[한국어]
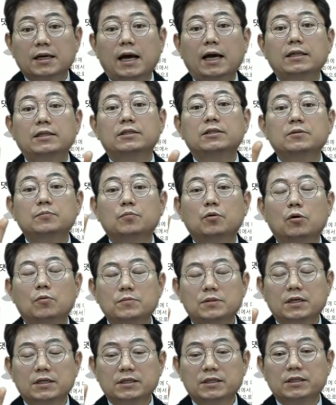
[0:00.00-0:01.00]
같은
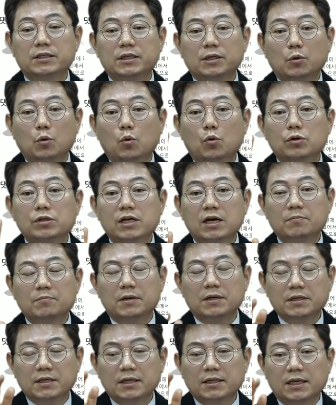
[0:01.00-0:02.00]
보험사끼리 올
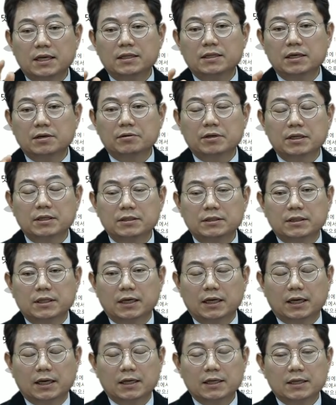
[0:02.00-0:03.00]
상반기에 된다고
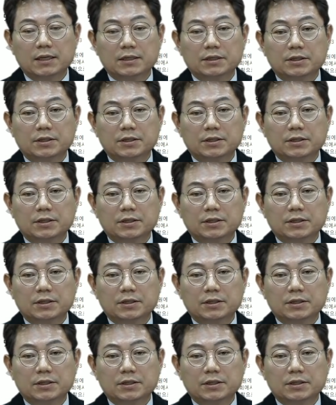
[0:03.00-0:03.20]
그랬는데